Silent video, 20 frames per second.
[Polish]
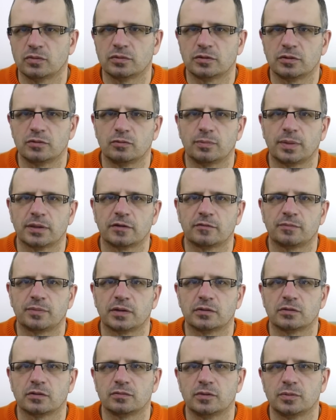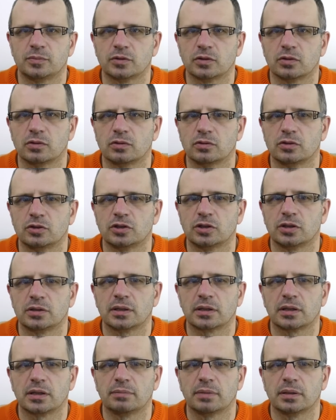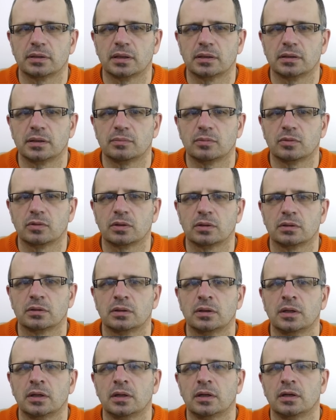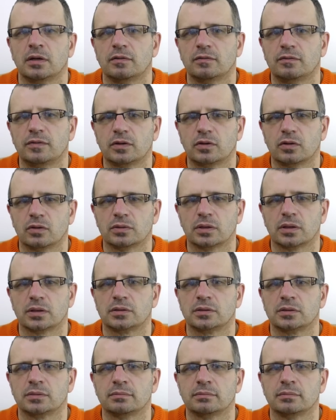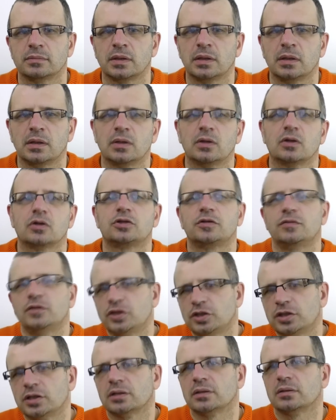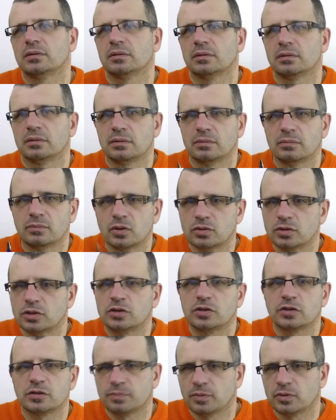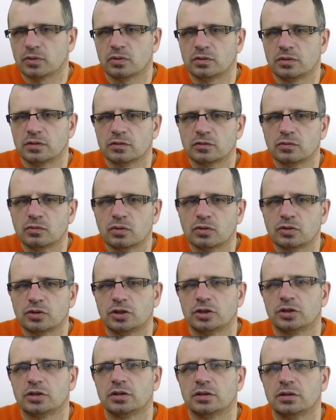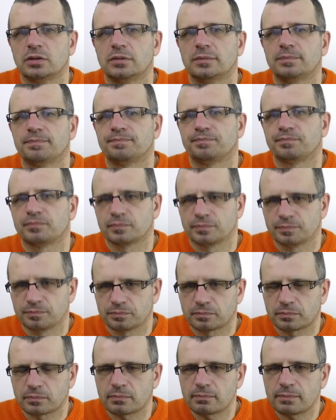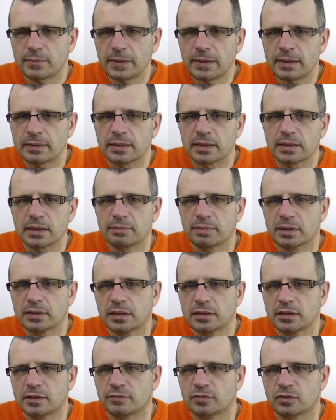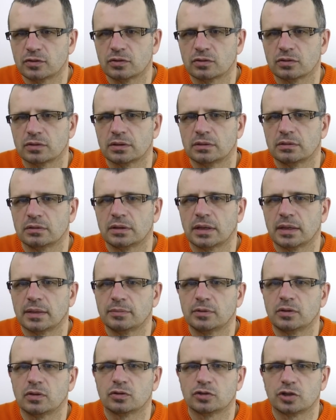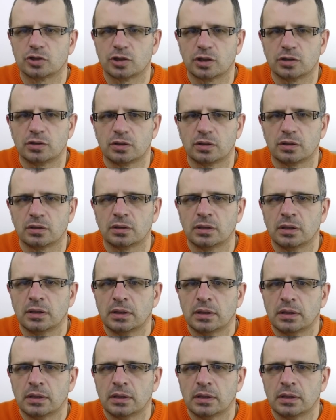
czy u Pana w pracowni psychologicznej takie badanie mogę wykonać. Oczywiście y, możesz się spokojnie zgłosić i takie badanie wykonamy, orzeczenie